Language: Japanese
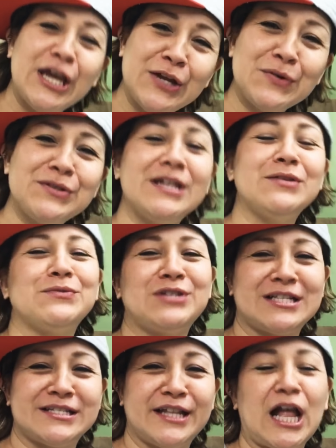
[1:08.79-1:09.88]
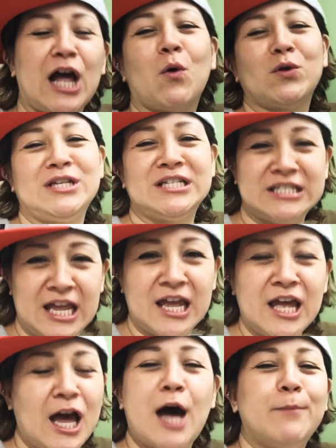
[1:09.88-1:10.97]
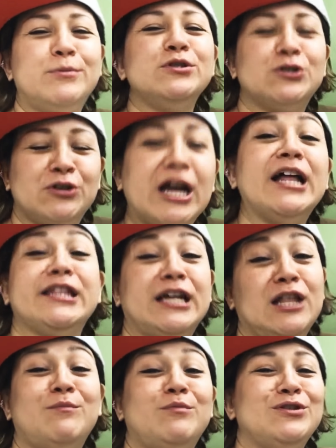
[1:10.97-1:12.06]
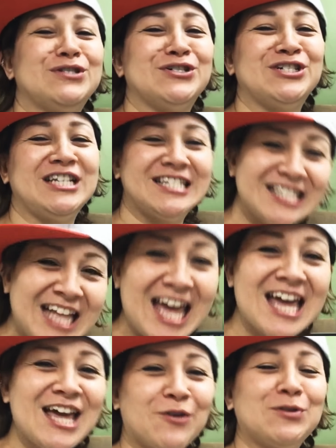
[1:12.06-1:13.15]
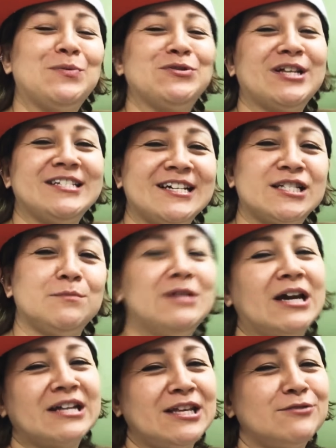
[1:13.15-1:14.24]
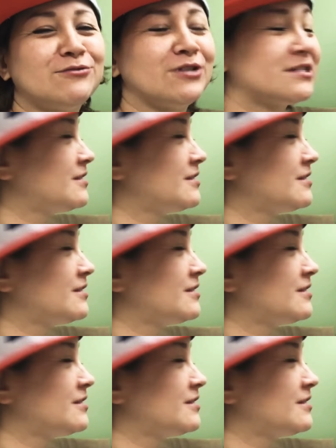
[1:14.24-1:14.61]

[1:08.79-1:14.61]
いろんなのをですね、単語にして、あ文章に、簡単な文章にして、子供たちが積み上げていくんです